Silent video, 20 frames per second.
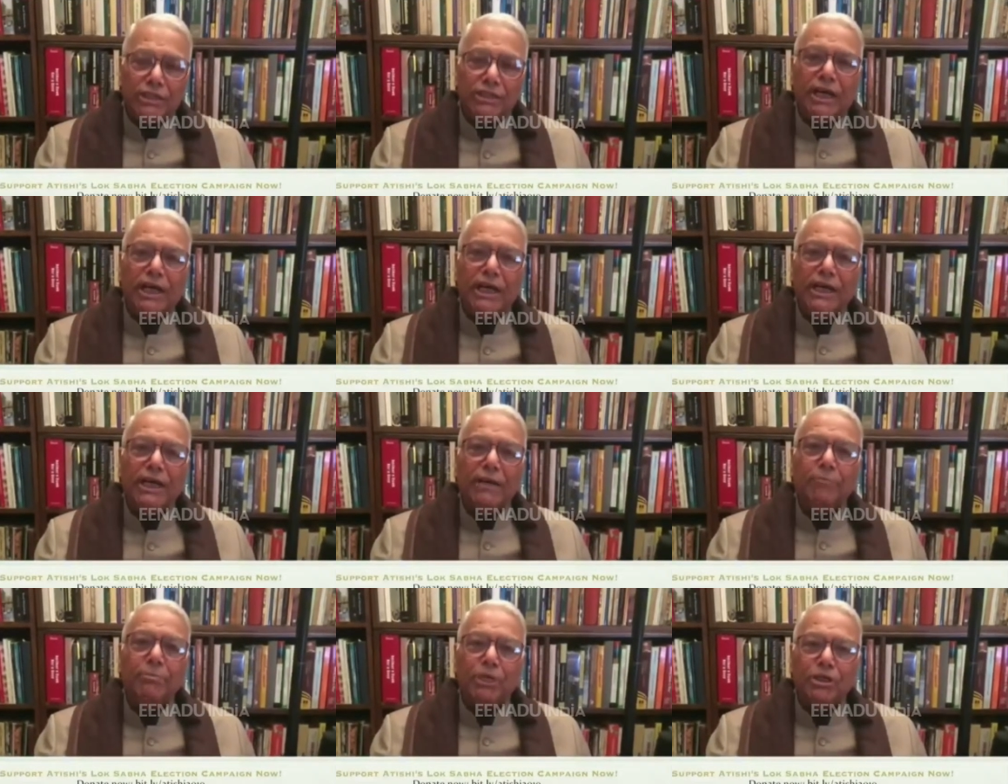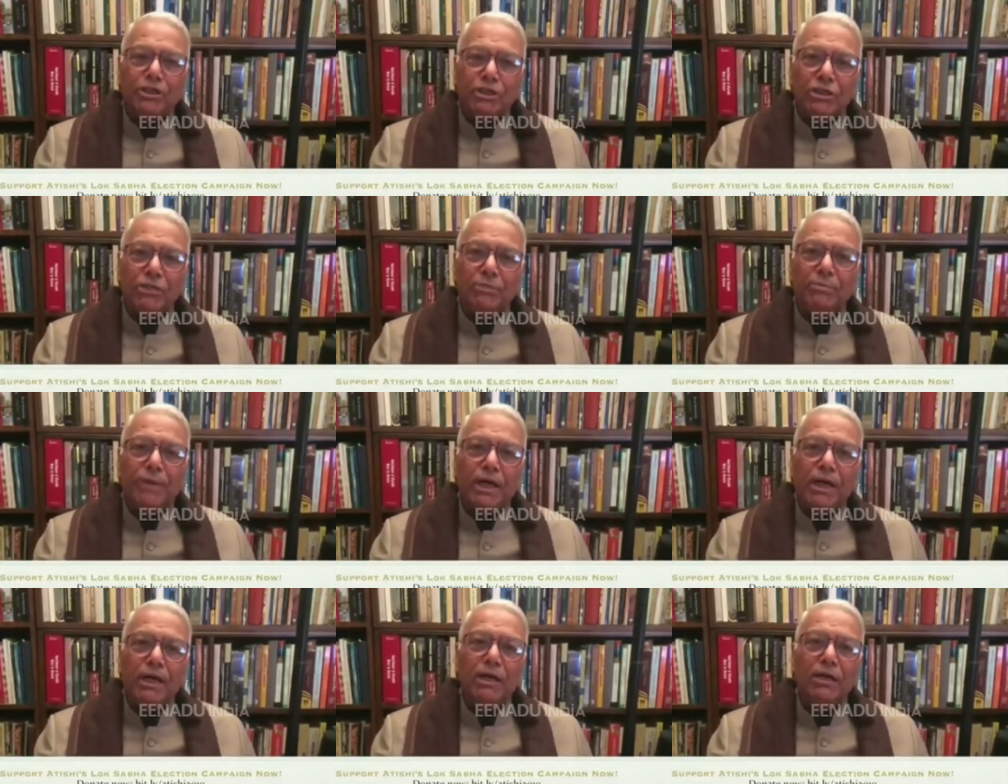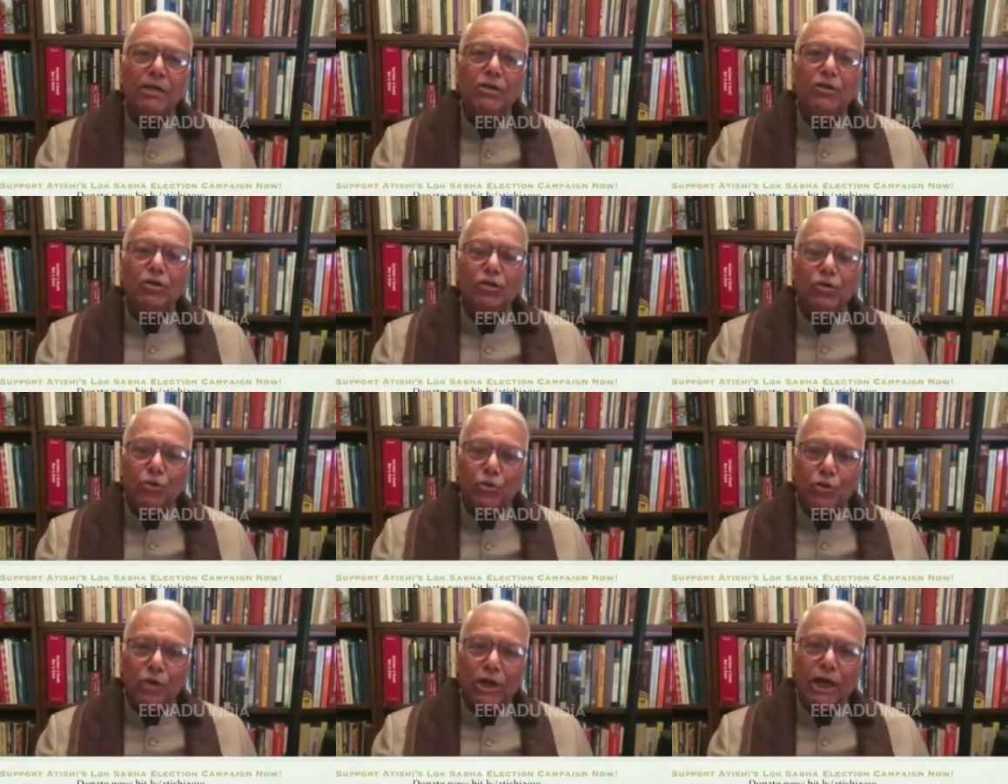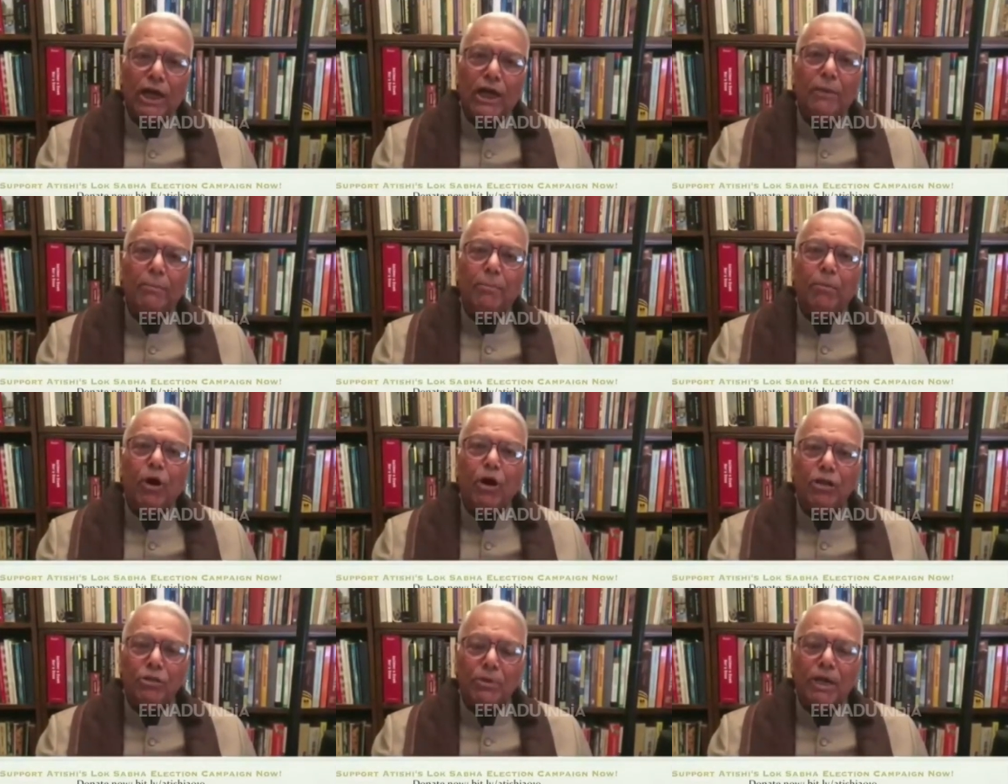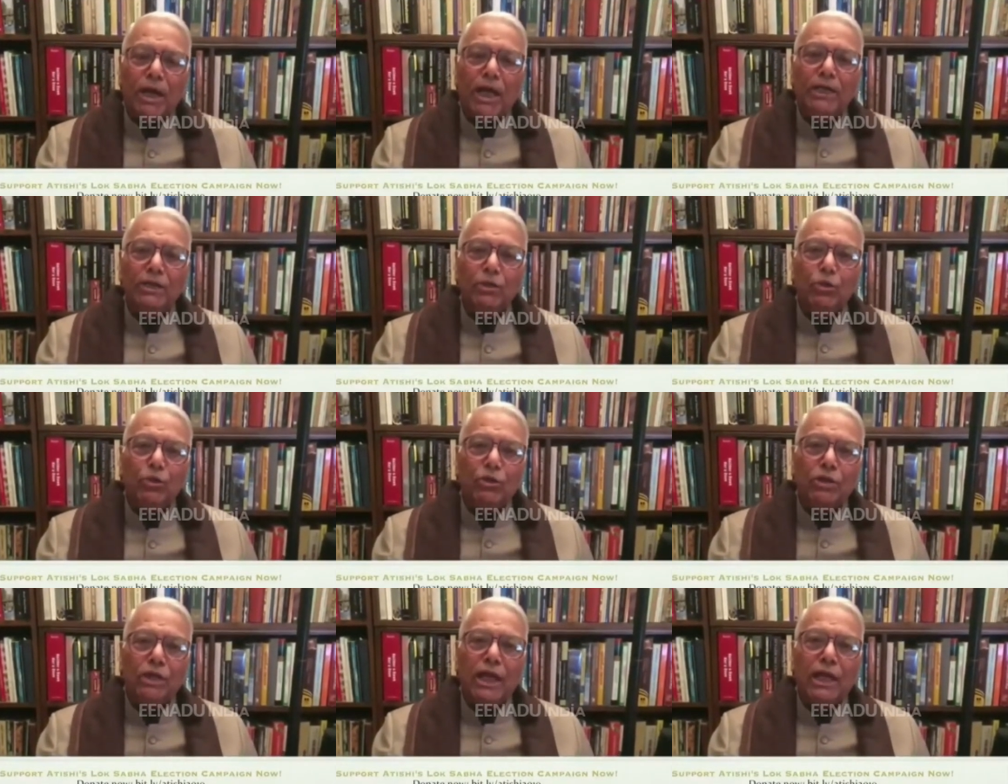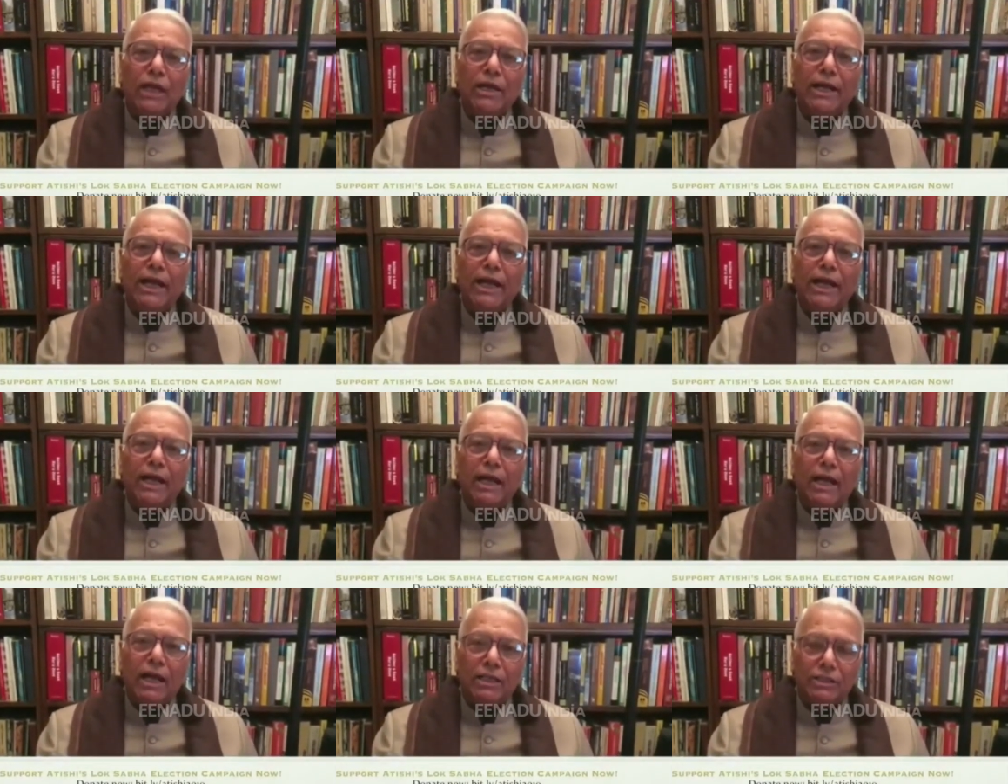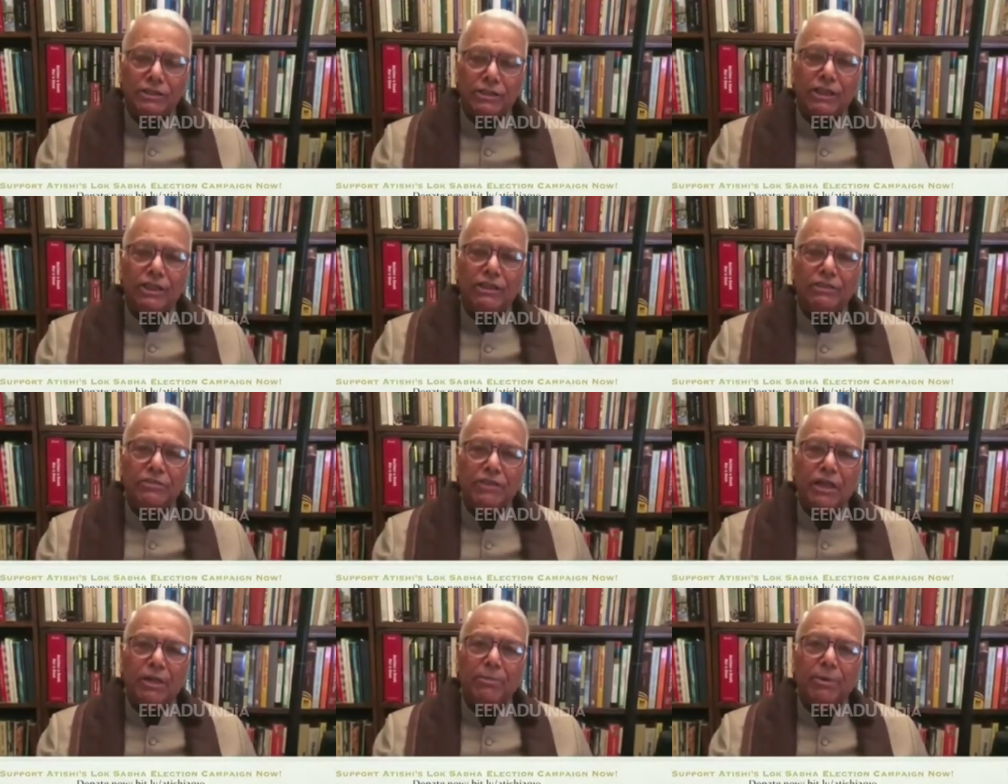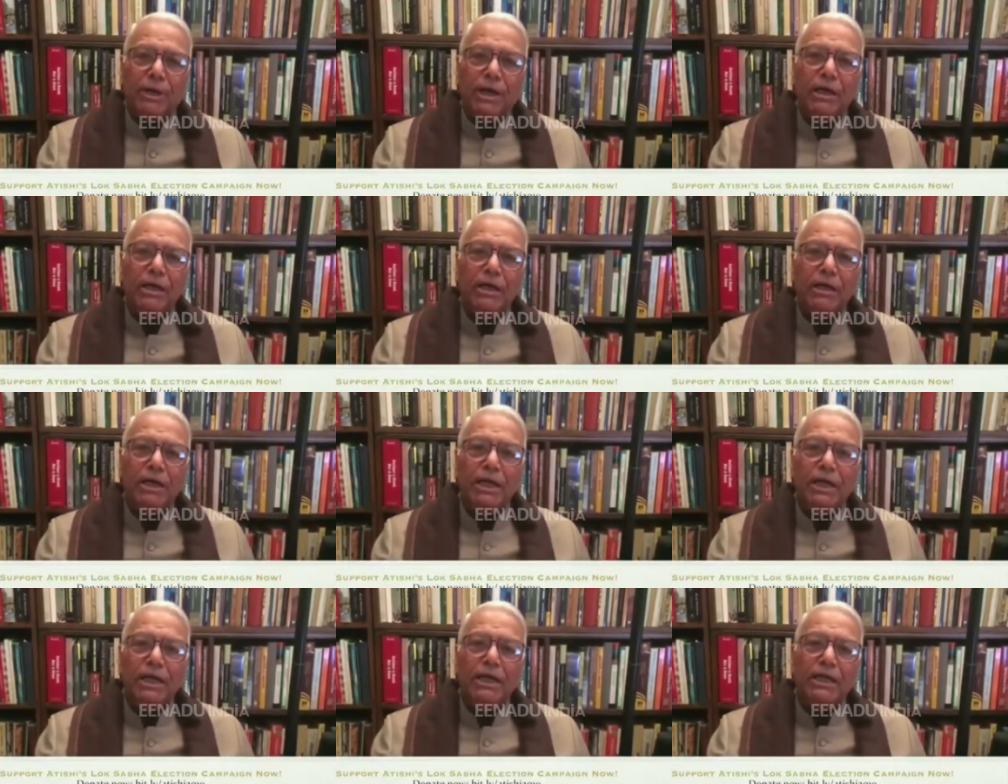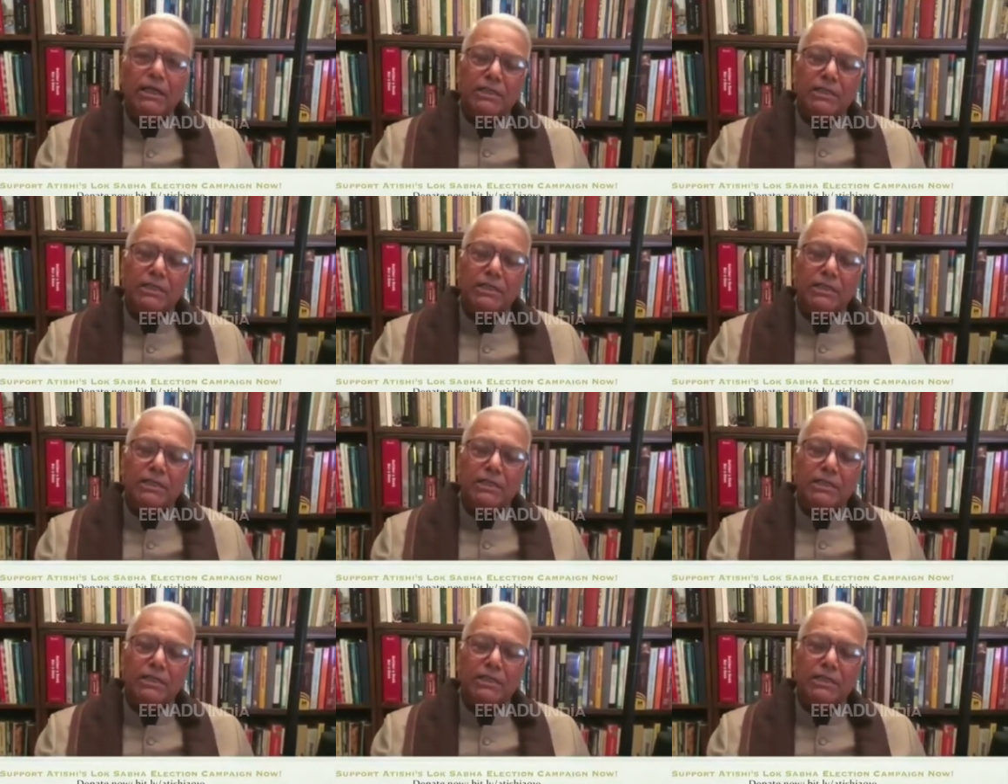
शिक्षा के प्रश्न पर उनका बहुत बड़ा योगदान रहेगा राष्ट्रीय स्तर पर